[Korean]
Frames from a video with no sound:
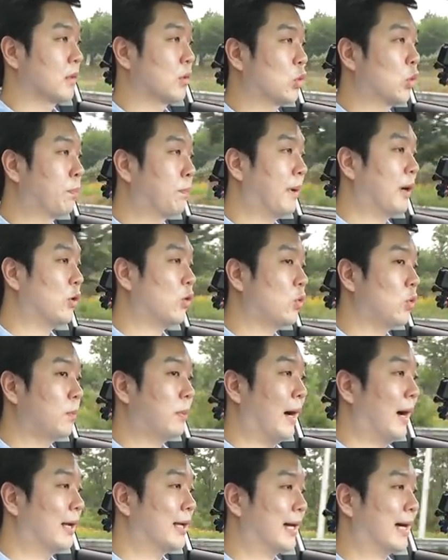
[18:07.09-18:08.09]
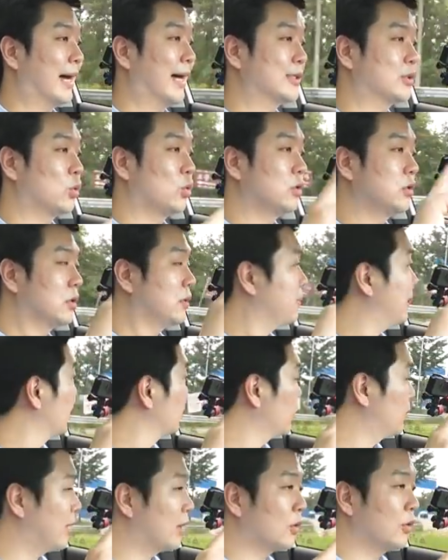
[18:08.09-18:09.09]
곧바로 가속을
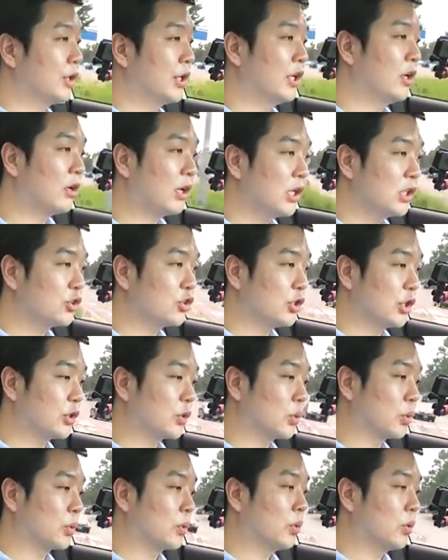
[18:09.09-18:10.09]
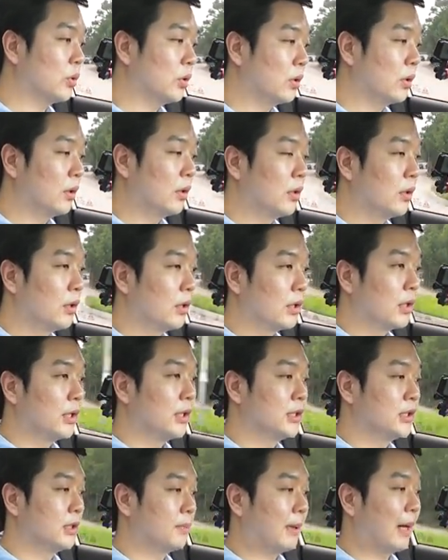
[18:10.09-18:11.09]
바로바로 이어갈 수 있도록
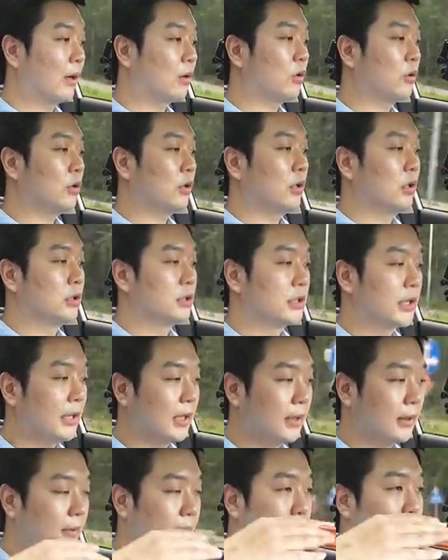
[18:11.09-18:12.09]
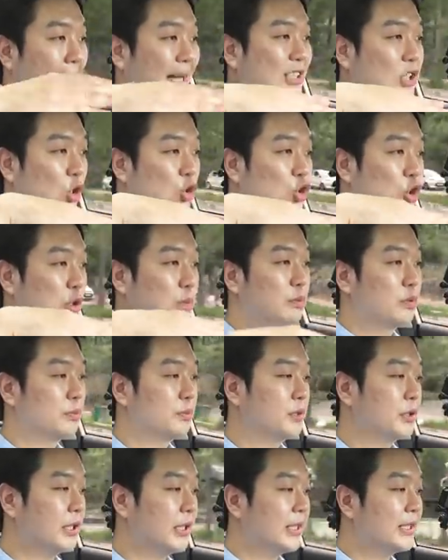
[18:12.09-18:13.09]
이제 받쳐주는
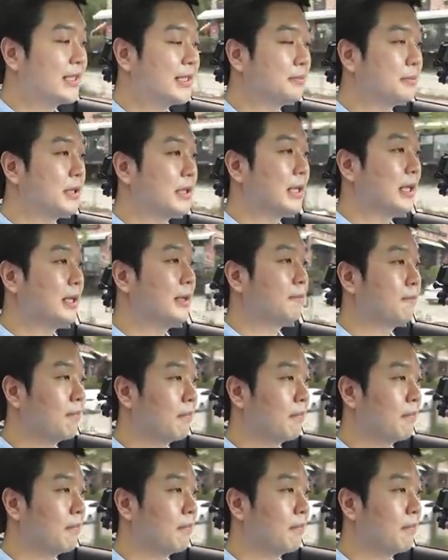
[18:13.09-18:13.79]
부분이 있습니다.